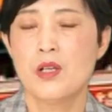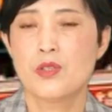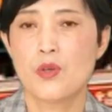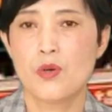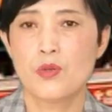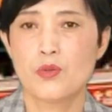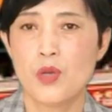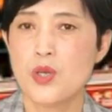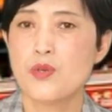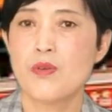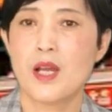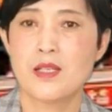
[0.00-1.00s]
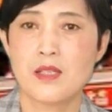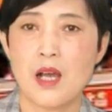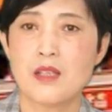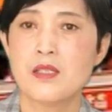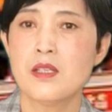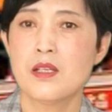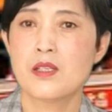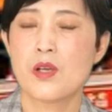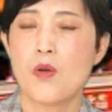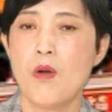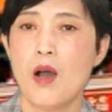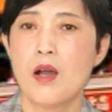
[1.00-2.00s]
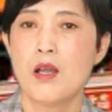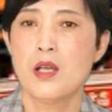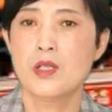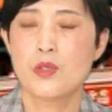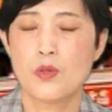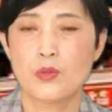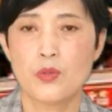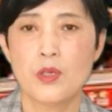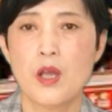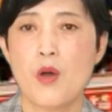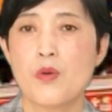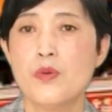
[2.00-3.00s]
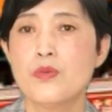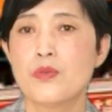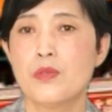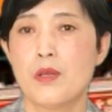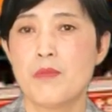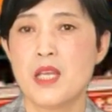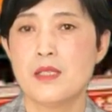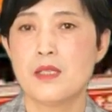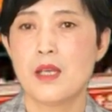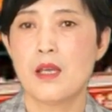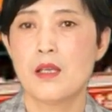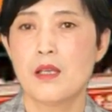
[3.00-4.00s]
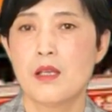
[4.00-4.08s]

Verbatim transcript: 就推出来，详细的情况就推到公众的面前。